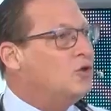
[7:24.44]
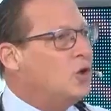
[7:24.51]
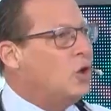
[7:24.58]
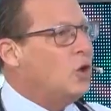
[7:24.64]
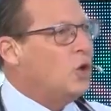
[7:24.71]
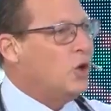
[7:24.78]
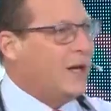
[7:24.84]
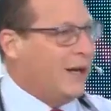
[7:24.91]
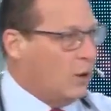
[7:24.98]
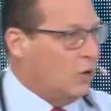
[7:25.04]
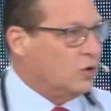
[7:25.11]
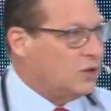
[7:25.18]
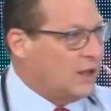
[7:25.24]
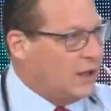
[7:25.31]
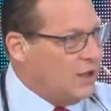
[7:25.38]

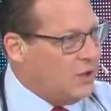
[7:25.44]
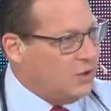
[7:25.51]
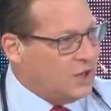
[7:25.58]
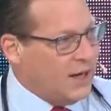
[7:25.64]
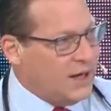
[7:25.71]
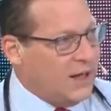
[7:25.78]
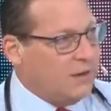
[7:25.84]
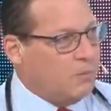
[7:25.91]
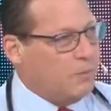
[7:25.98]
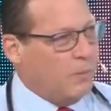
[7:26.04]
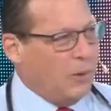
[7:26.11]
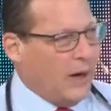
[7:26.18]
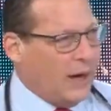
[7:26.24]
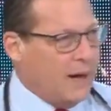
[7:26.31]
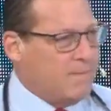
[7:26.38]
crónicos, te digo, Janet,
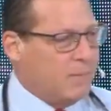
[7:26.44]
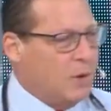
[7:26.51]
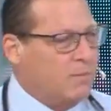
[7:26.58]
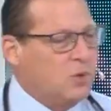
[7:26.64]
por ejemplo,